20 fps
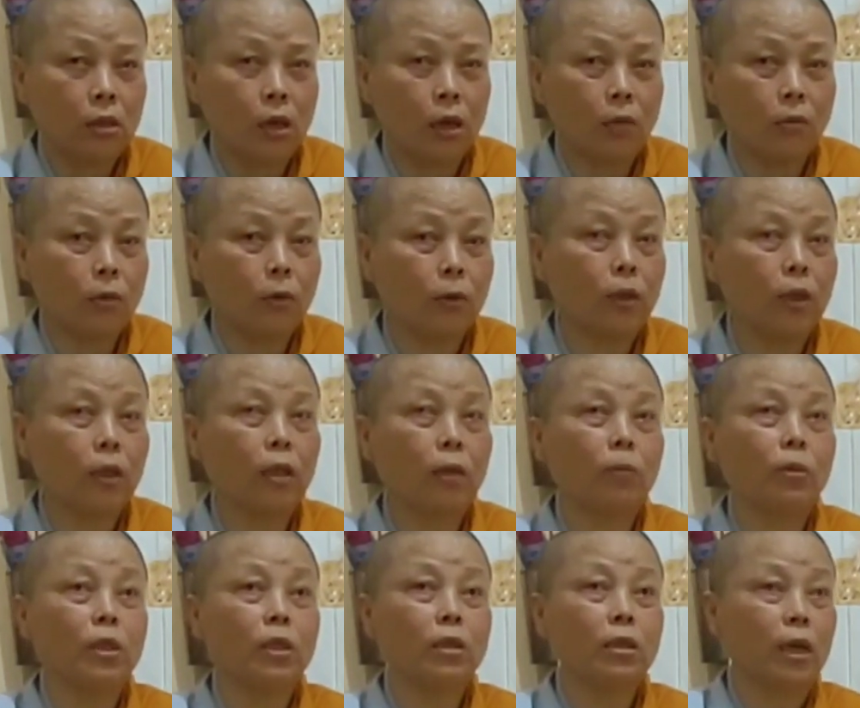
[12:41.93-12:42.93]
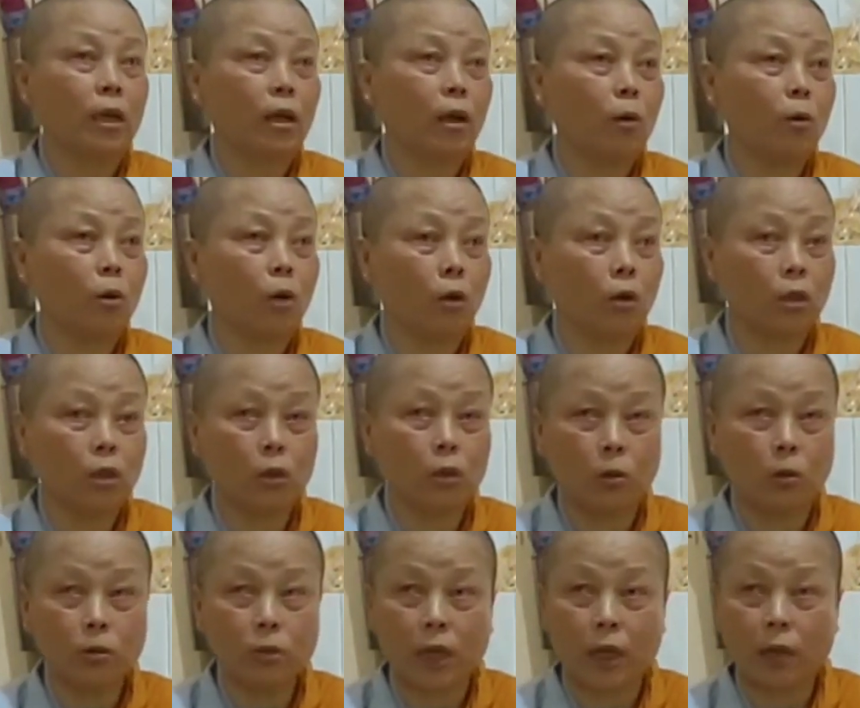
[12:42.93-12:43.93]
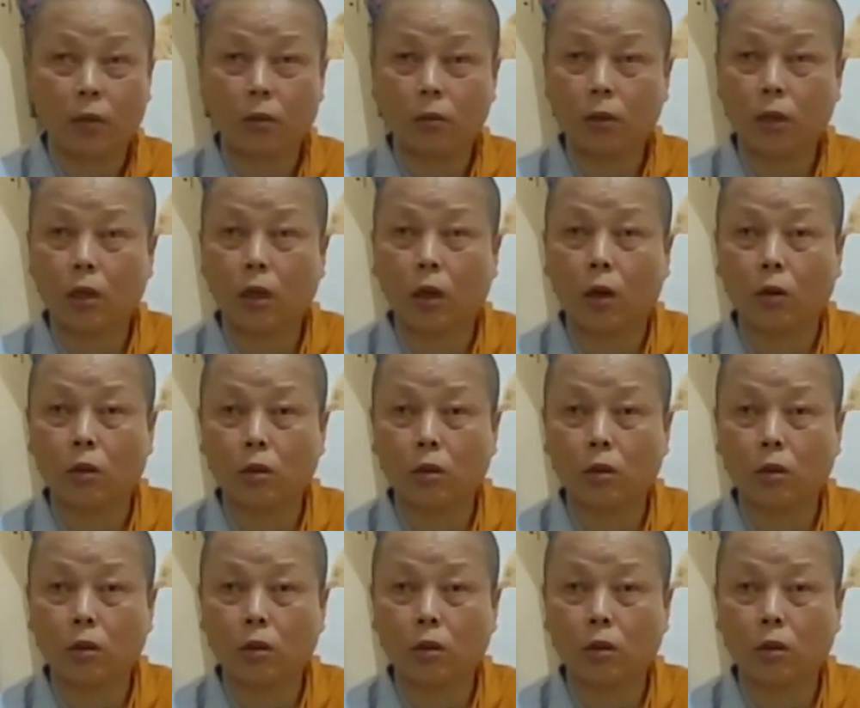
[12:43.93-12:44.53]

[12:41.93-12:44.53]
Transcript: không, là... Không, nhiều khi tống đi xa lâu rồi thì cũng không sao, không đến nổi.